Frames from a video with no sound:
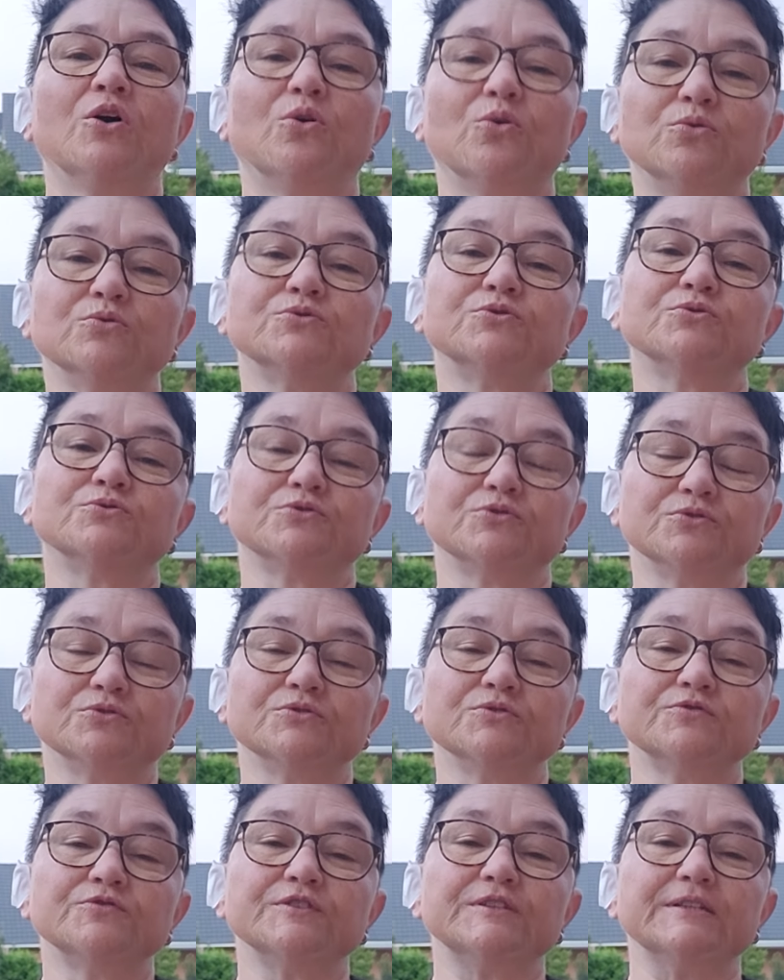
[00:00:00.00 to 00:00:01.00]
und, und,
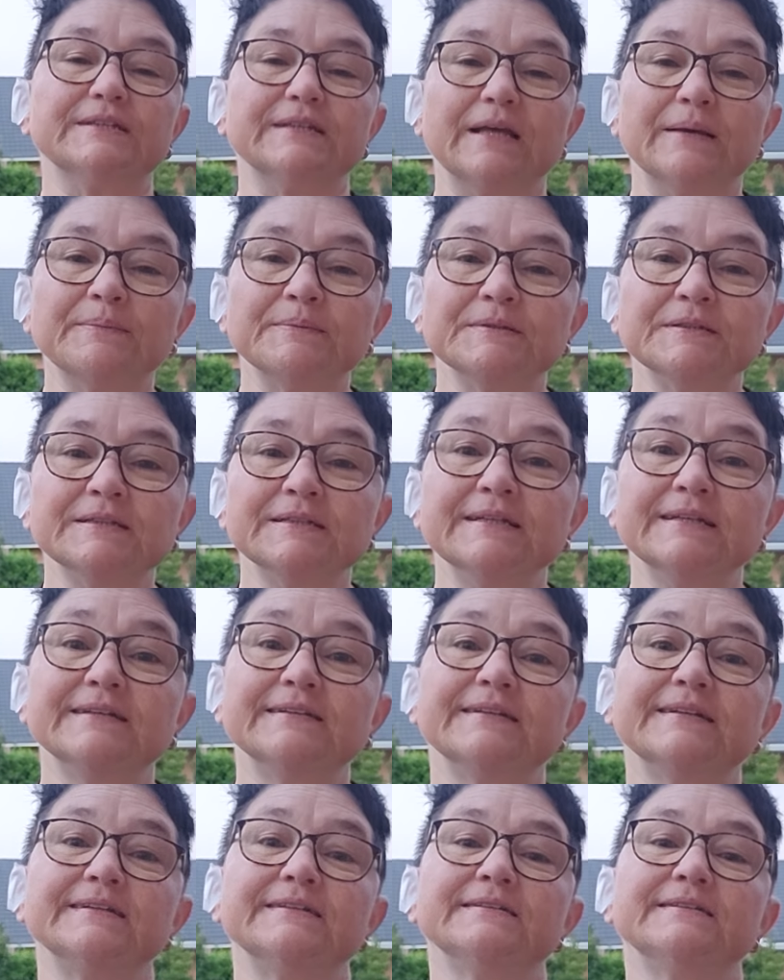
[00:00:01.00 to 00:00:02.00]
und für die
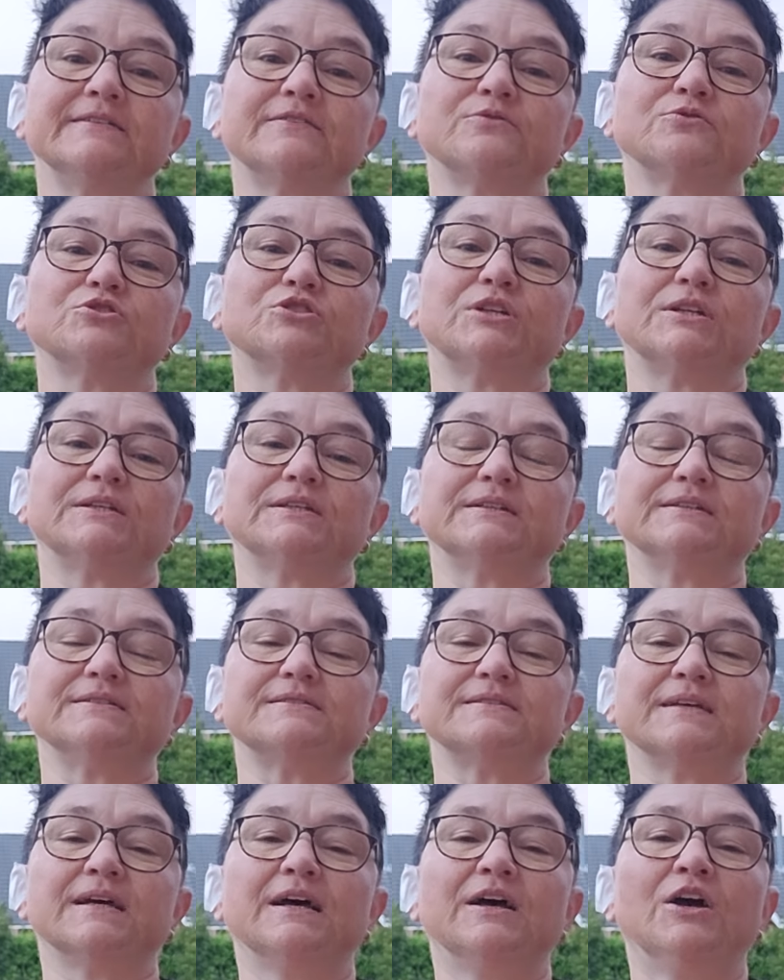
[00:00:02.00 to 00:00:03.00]
Nebennierenrinde zuständig
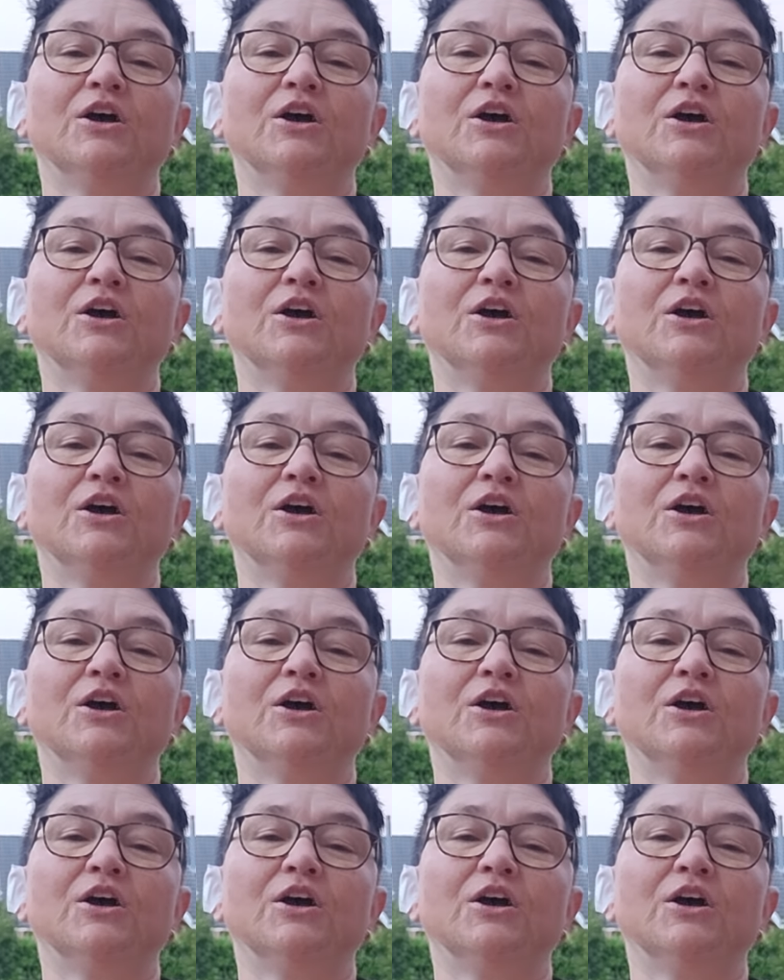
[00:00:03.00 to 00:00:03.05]
ist.